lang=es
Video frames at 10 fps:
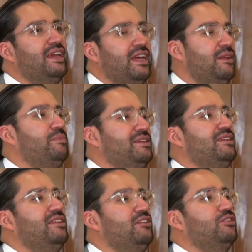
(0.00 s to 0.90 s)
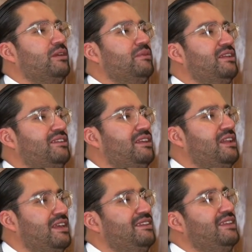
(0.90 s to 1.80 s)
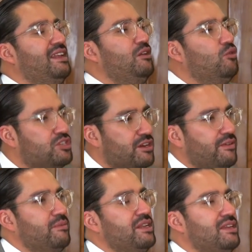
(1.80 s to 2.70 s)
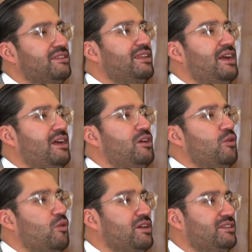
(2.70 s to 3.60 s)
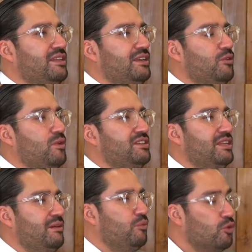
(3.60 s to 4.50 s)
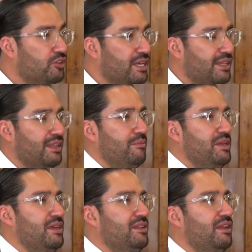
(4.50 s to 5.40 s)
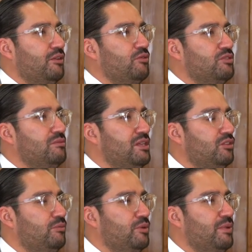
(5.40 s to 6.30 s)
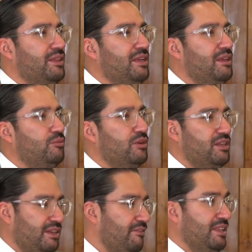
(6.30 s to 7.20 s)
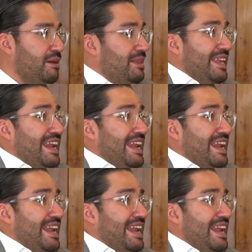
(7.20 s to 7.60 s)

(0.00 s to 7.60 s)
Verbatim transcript: ¿Qué representa esto también, este, este lucha feminista o esta, o esta búsqueda también de reconocimiento por parte de las mujeres, que efectivamente